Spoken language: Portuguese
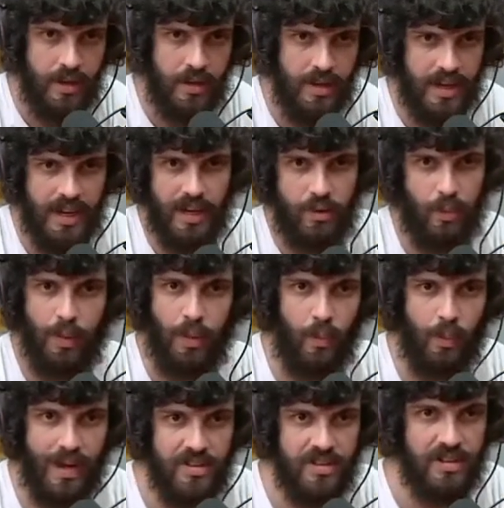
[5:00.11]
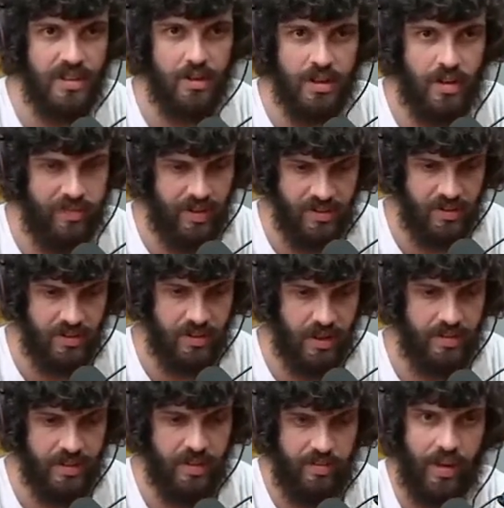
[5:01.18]
Tá ligado? O, o país inteiro tá, faz,
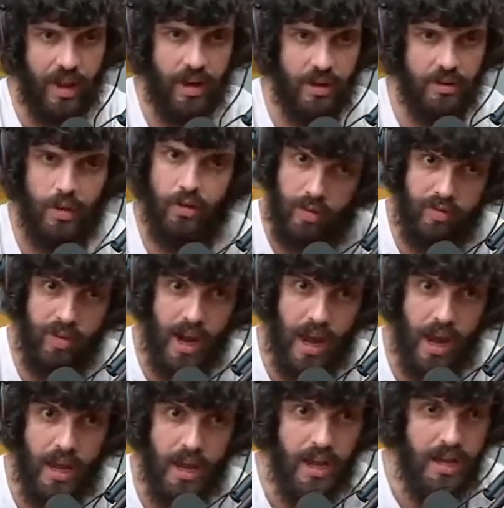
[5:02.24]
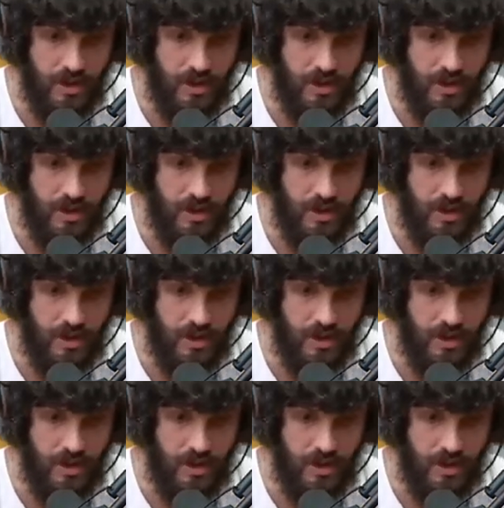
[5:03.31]
tá, tá, falando e eu vou falar.